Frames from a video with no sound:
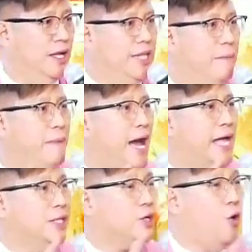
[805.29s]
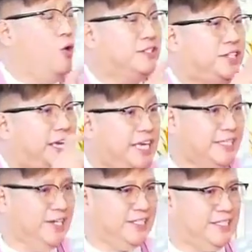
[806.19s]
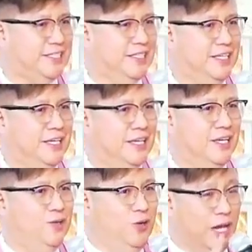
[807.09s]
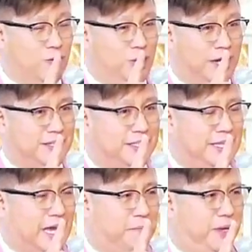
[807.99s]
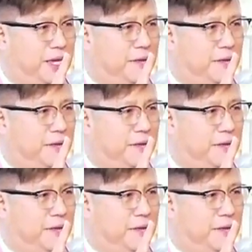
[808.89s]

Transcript: The man called Jesus. Yun ang unang sinabi.